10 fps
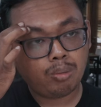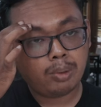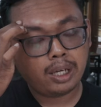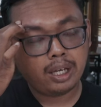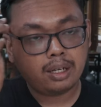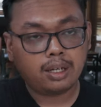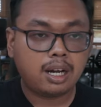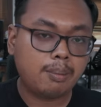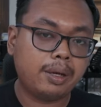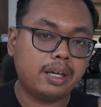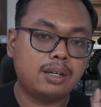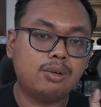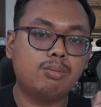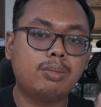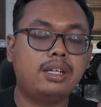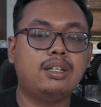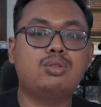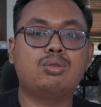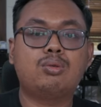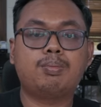lumayan apa ya lumayan
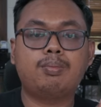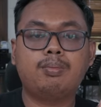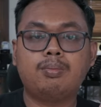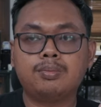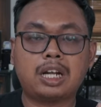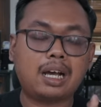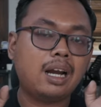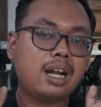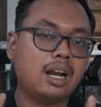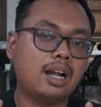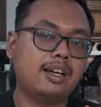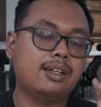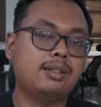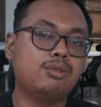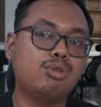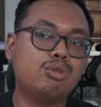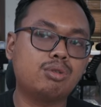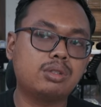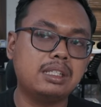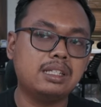cukup terkenal lah
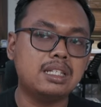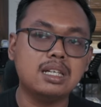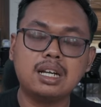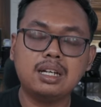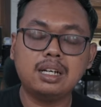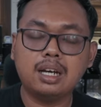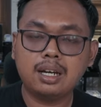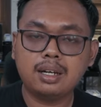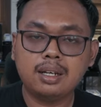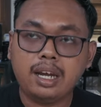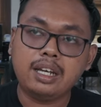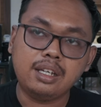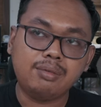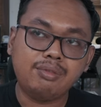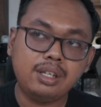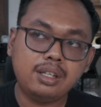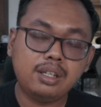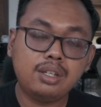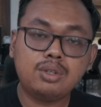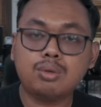untuk sejajaran dengan EGV,
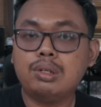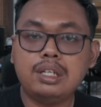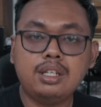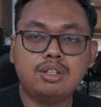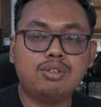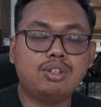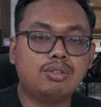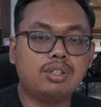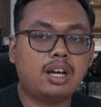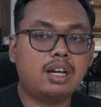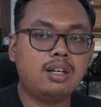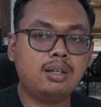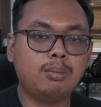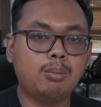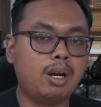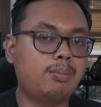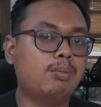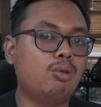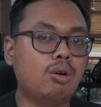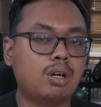Shoei gitu-gitu ya karena beberapa
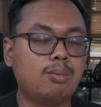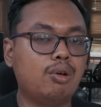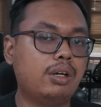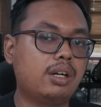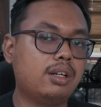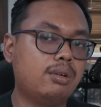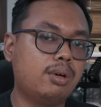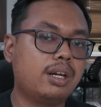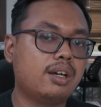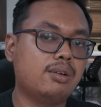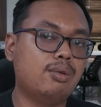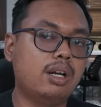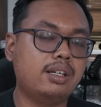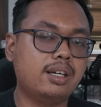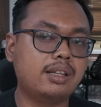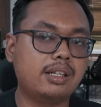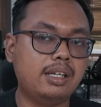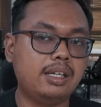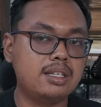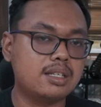blogger-blogger di luar yang gue lihat
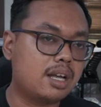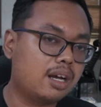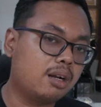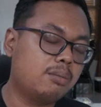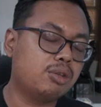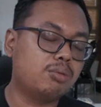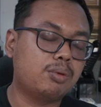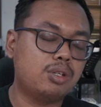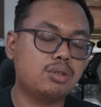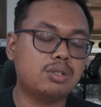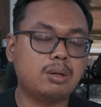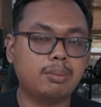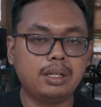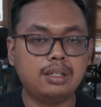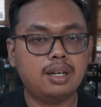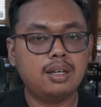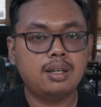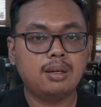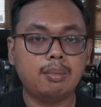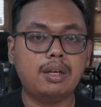di Instagram ataupun di sosial media
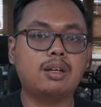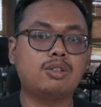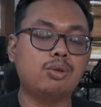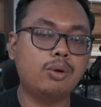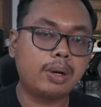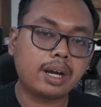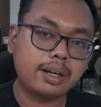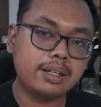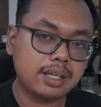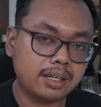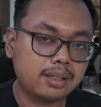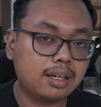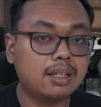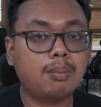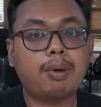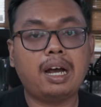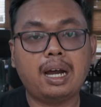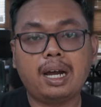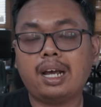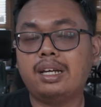banyak juga mereka yang di sana ternyata
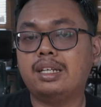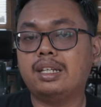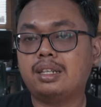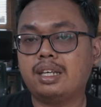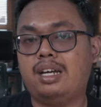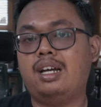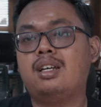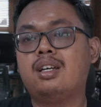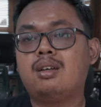pakai KYT ya